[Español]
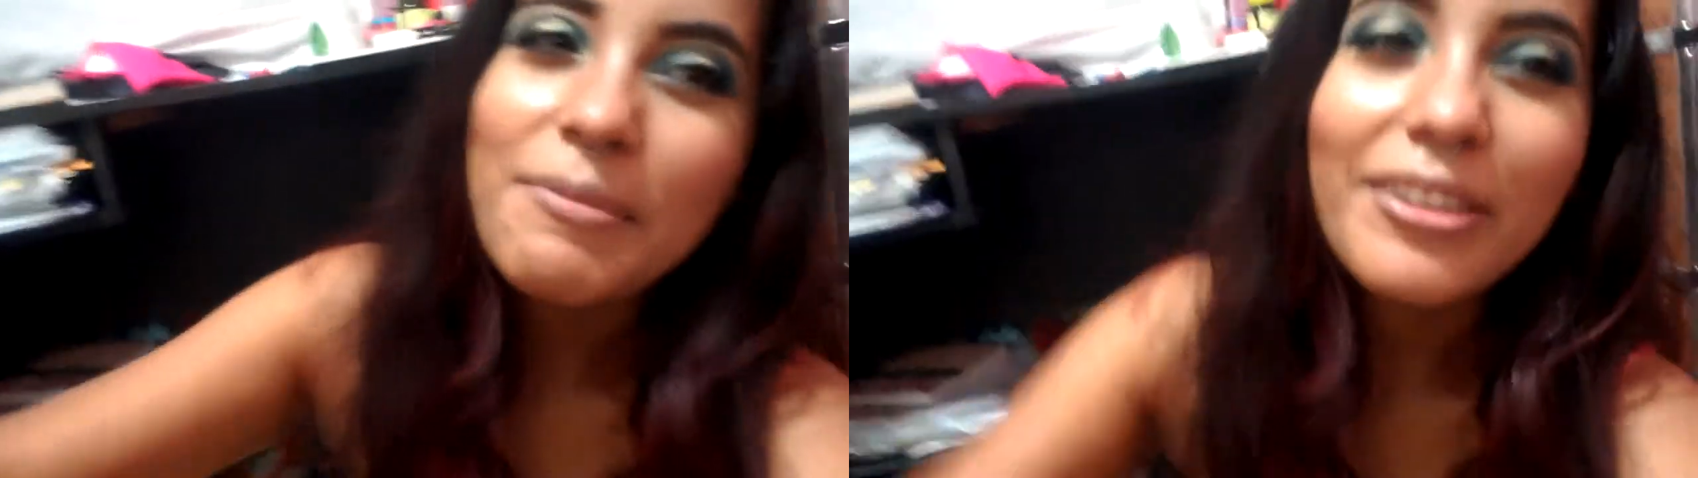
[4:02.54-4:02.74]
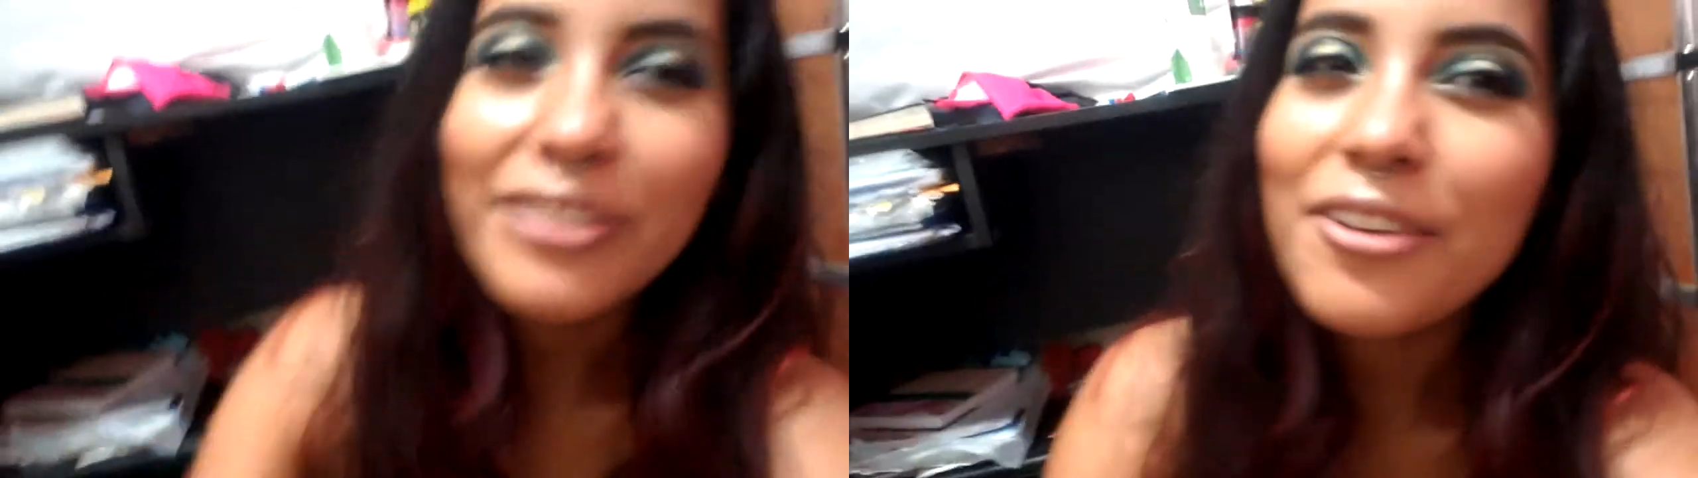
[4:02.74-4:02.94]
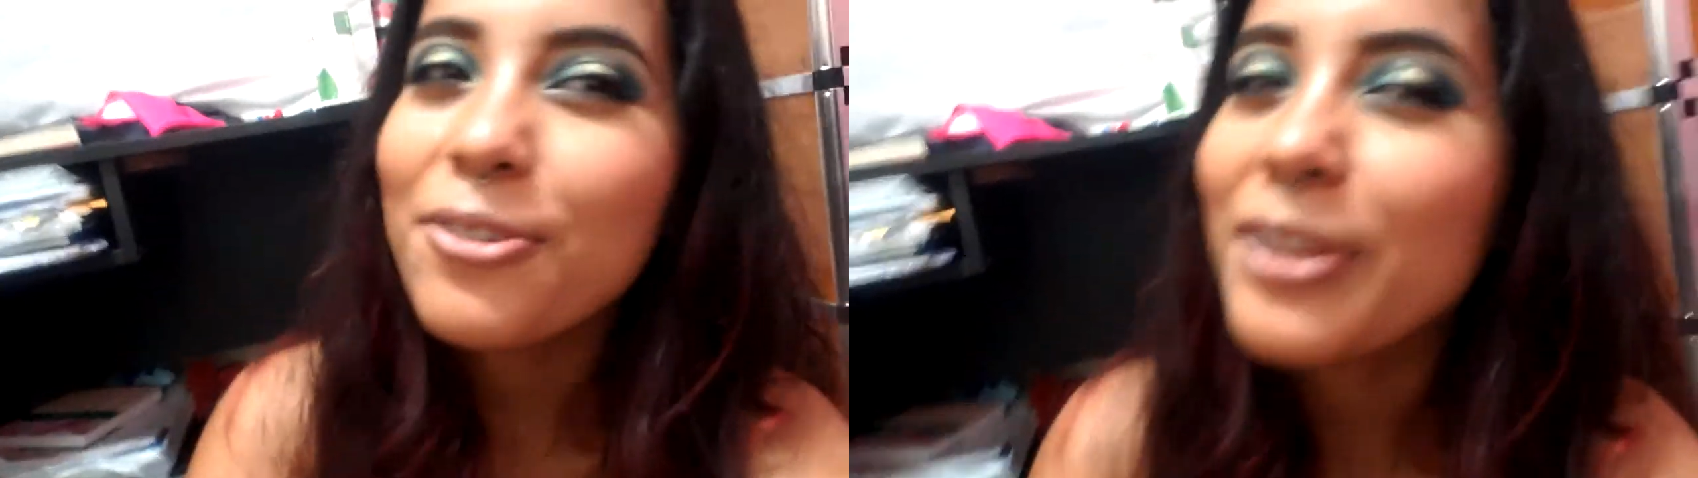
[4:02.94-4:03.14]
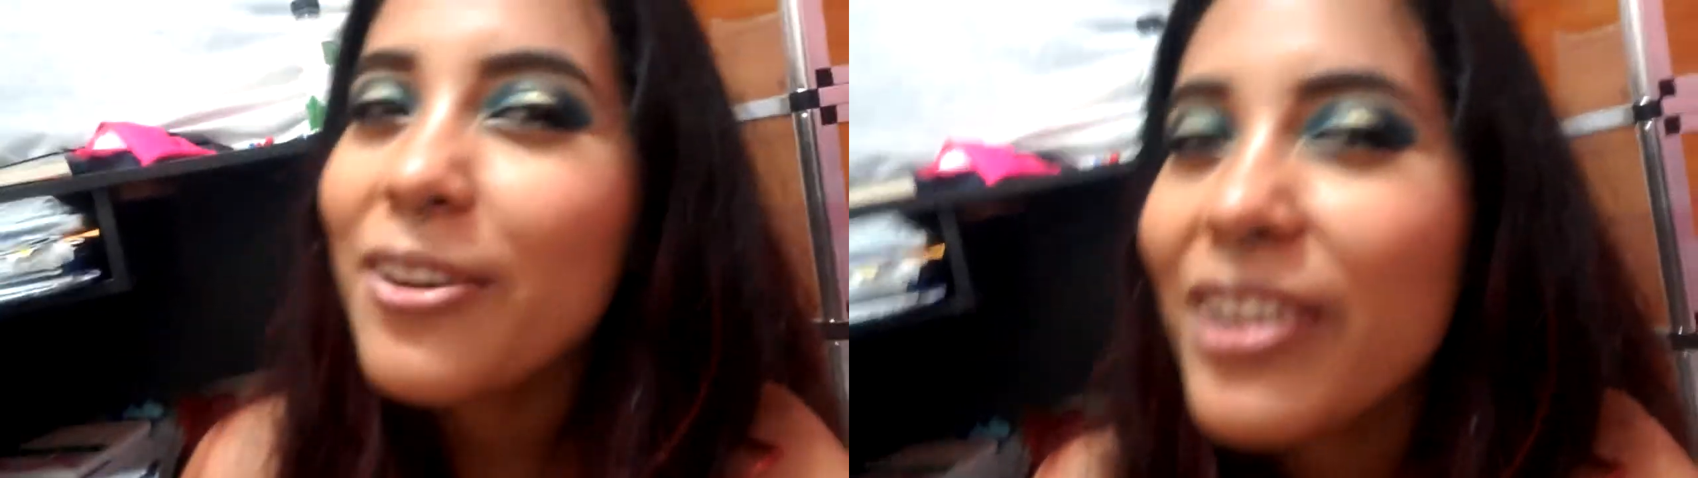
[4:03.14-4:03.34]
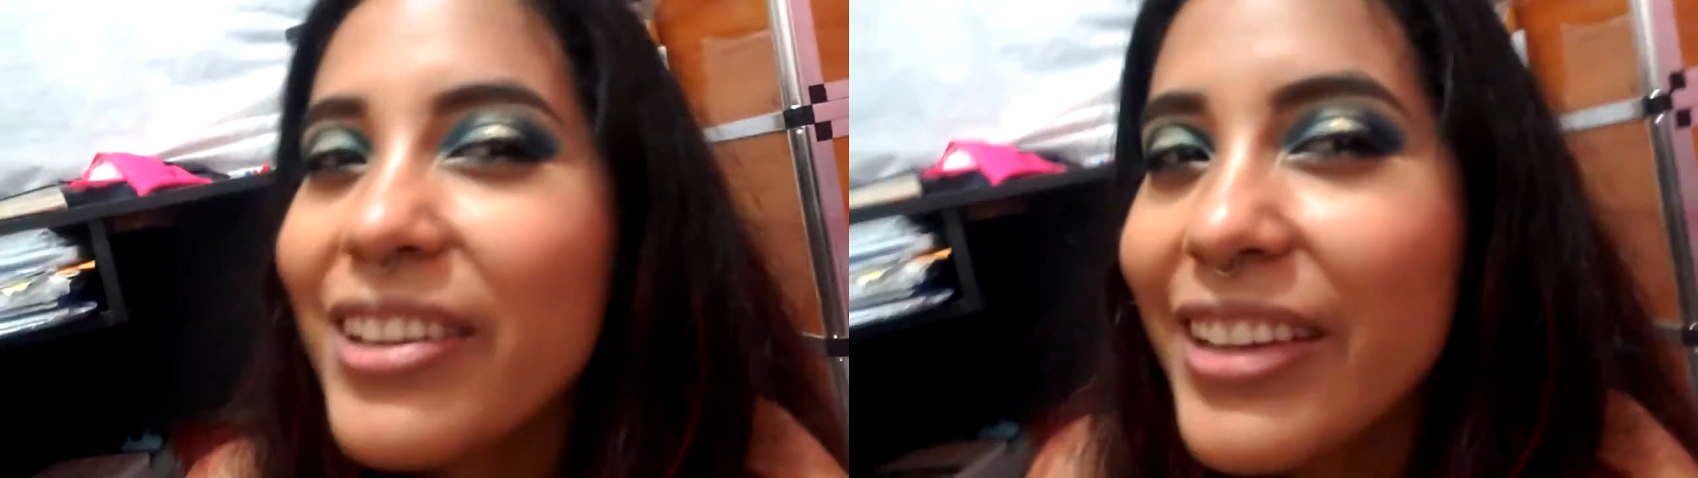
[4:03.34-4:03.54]
Me dio una
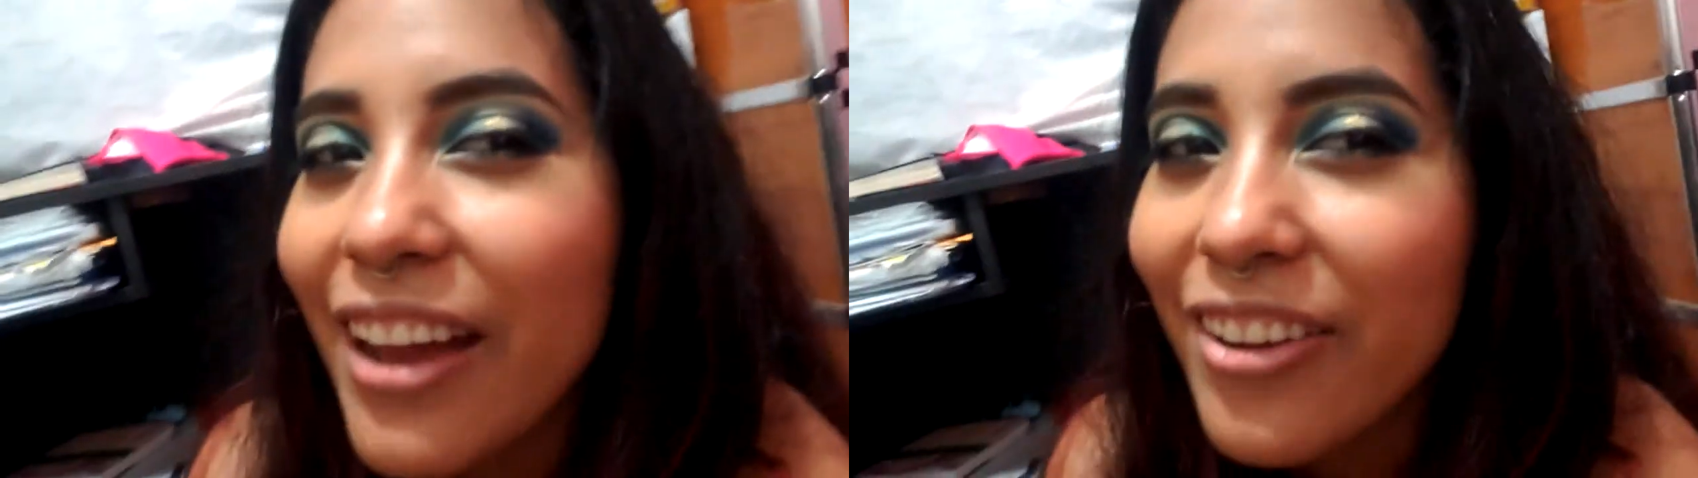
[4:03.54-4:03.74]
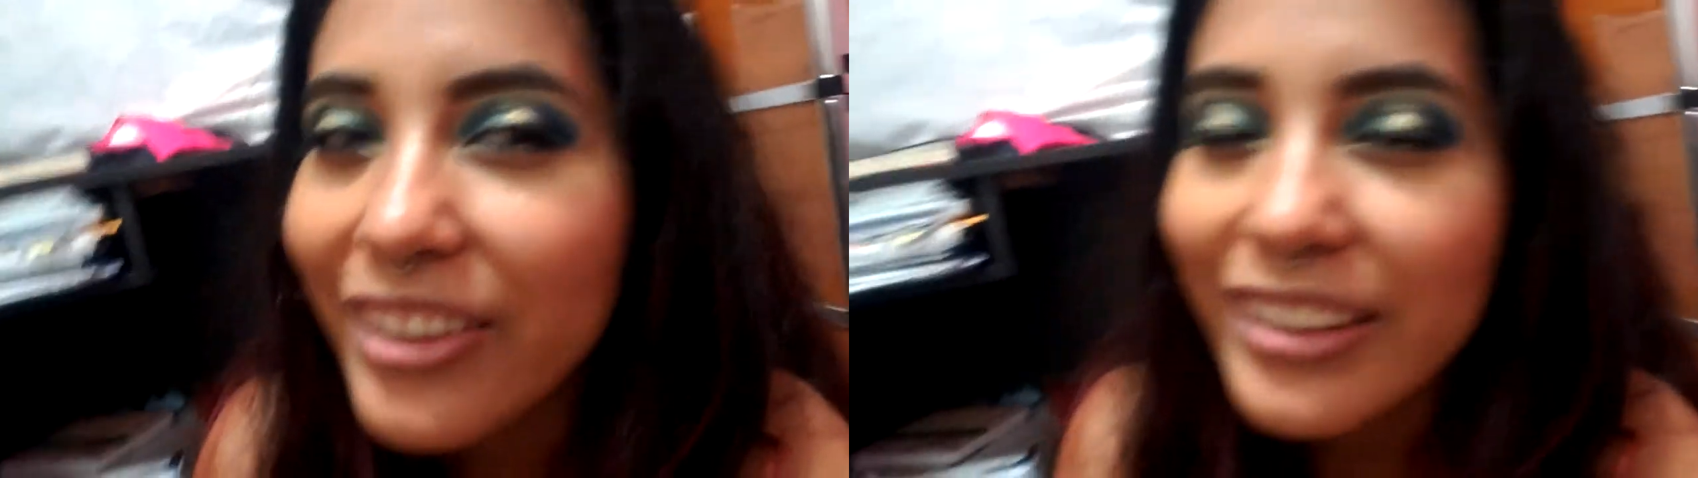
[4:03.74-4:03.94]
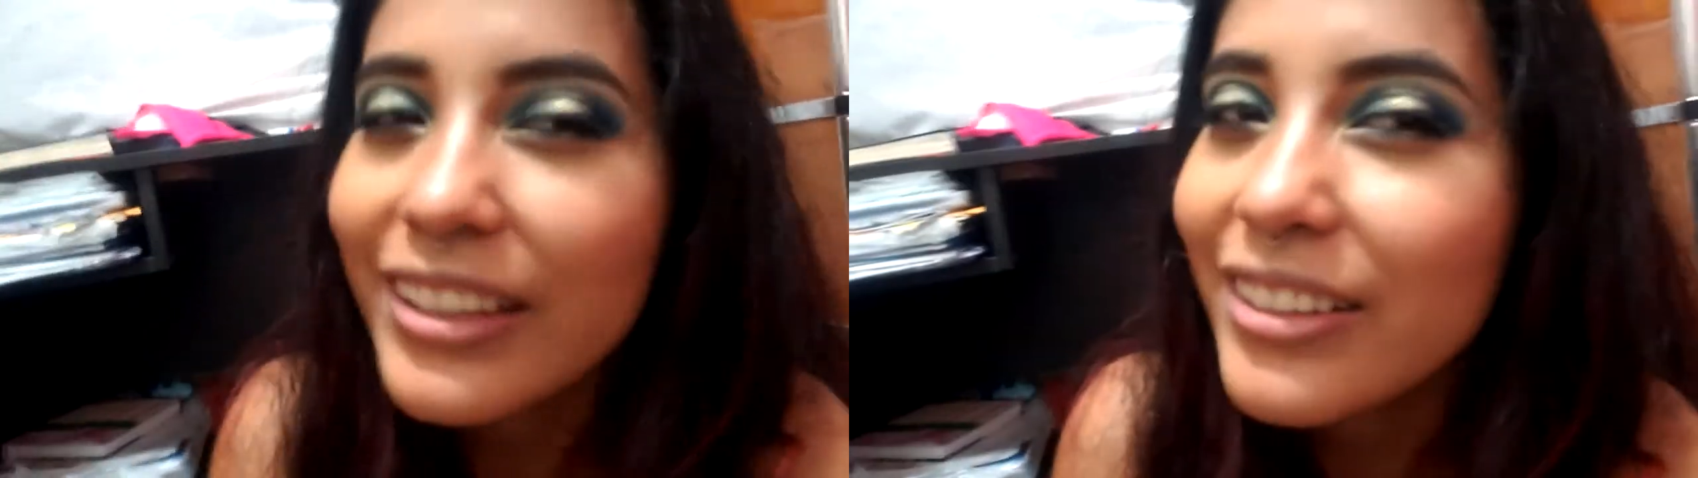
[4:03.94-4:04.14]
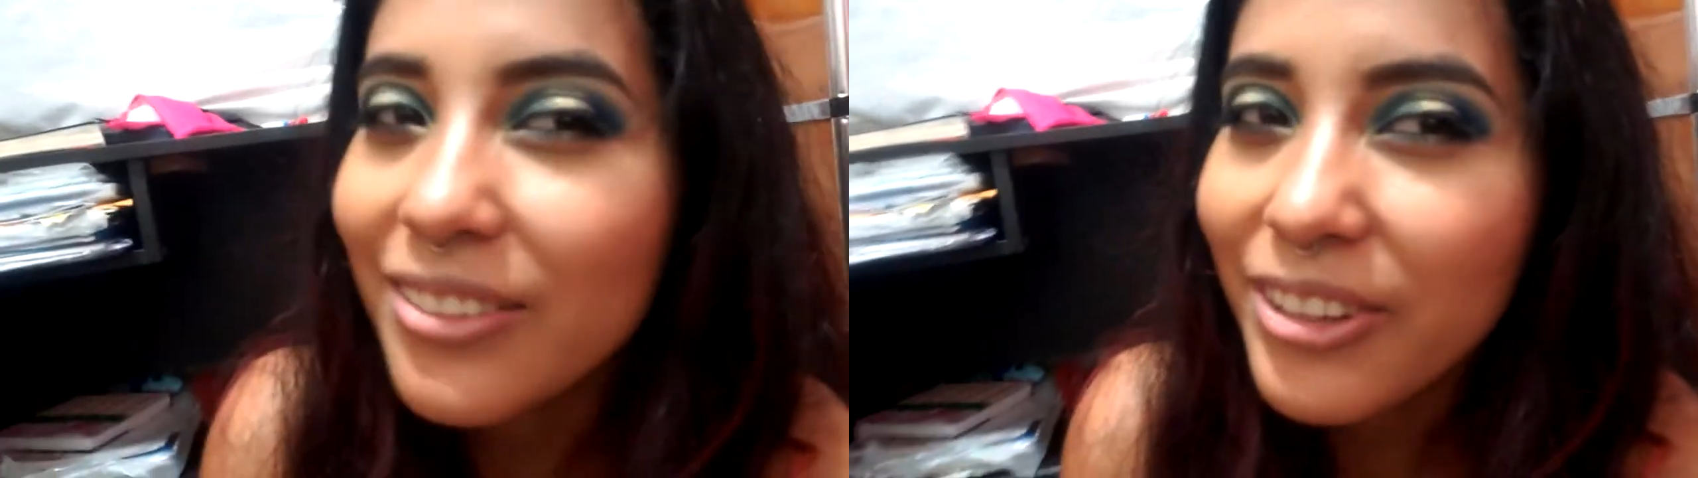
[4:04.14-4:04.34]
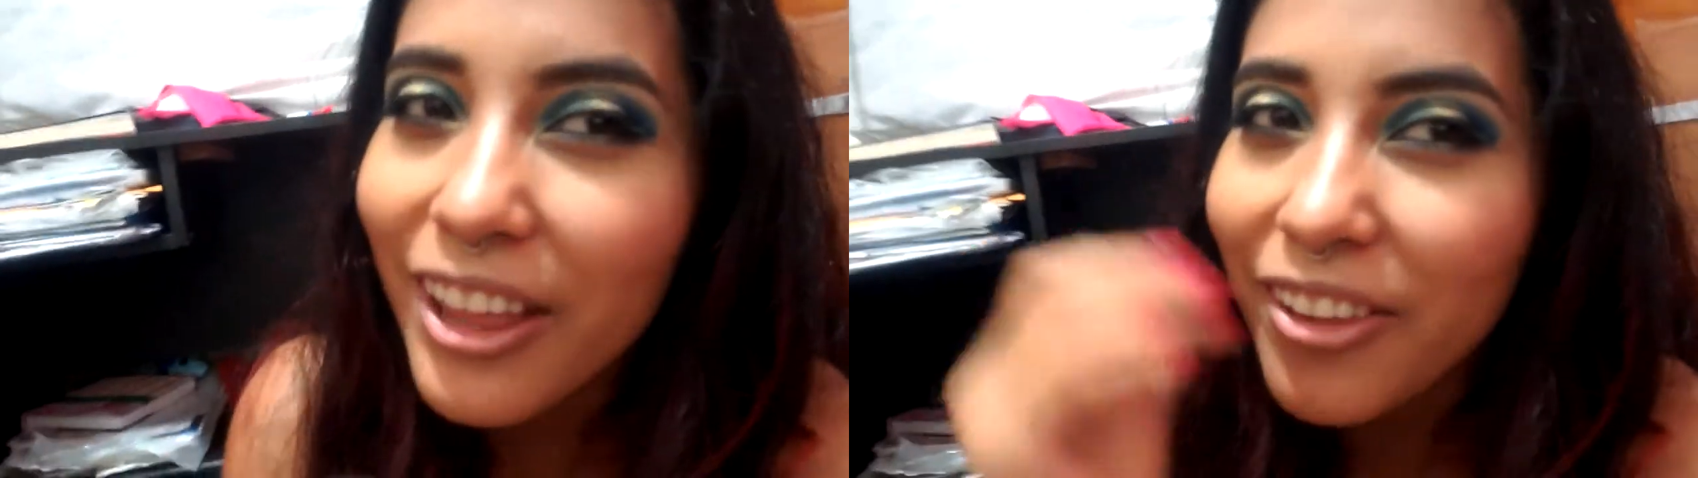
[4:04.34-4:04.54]
funda vacía
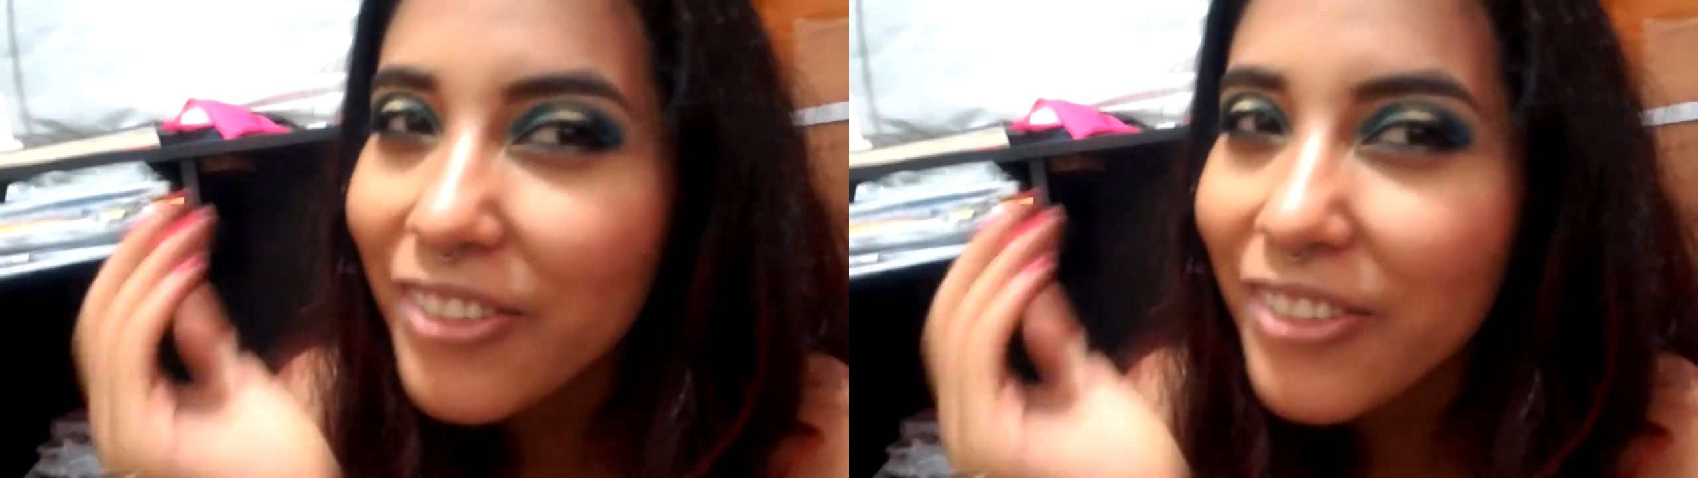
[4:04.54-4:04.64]
condenándome una